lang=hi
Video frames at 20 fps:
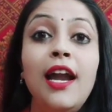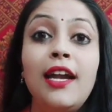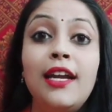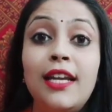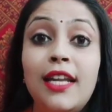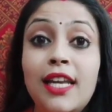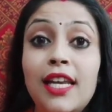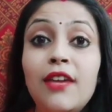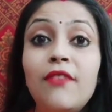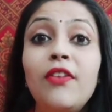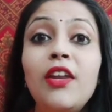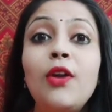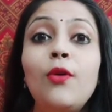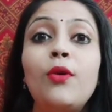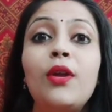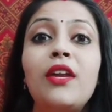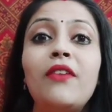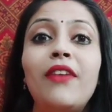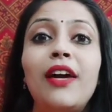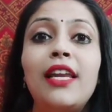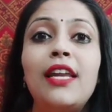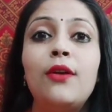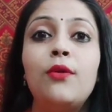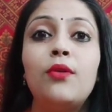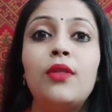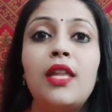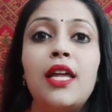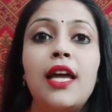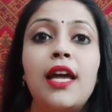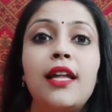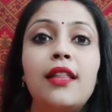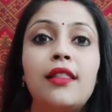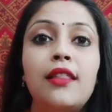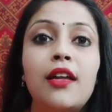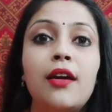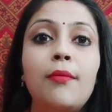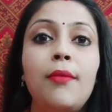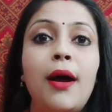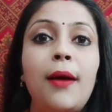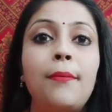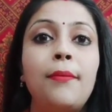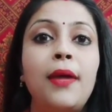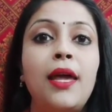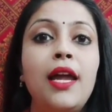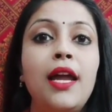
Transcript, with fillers: डिलीवरी होने वाली होती है तब आपके